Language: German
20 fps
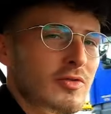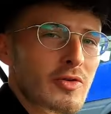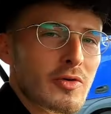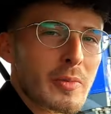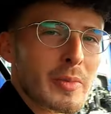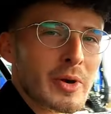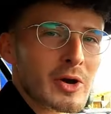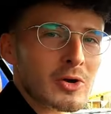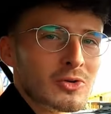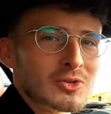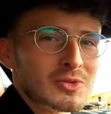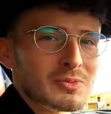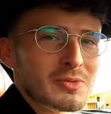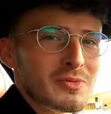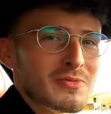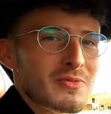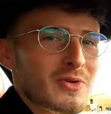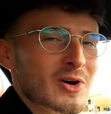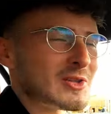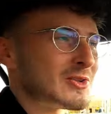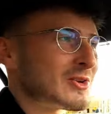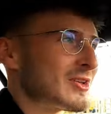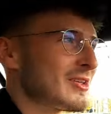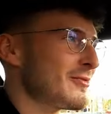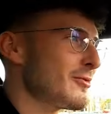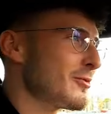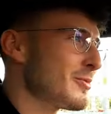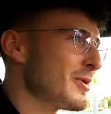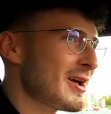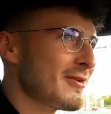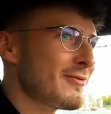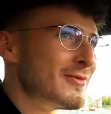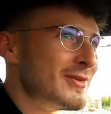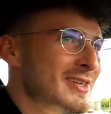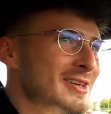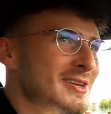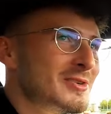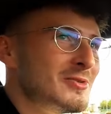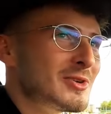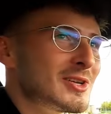wir mal kurz mit dem Fahrzeug hier
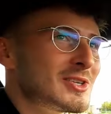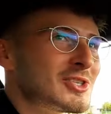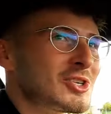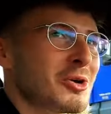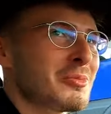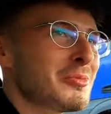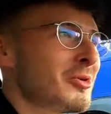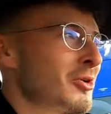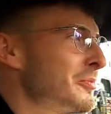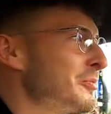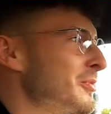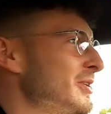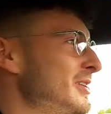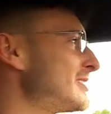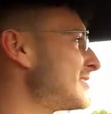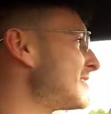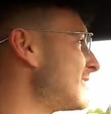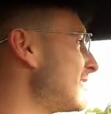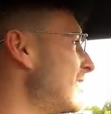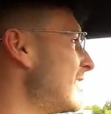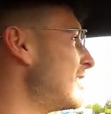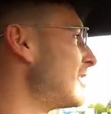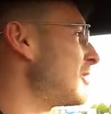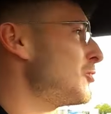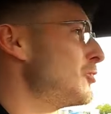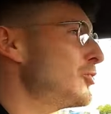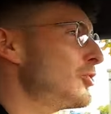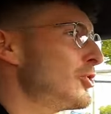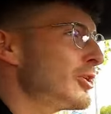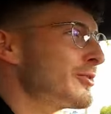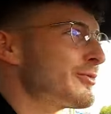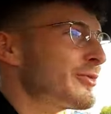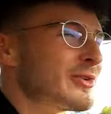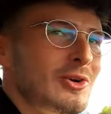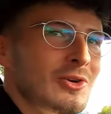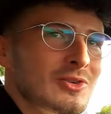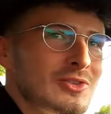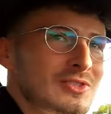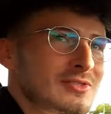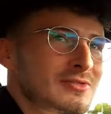vorbeifliegen und dann schauen wir, ob man das gut hört von
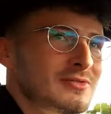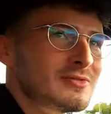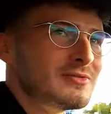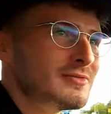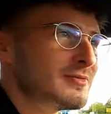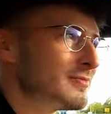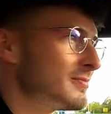außen.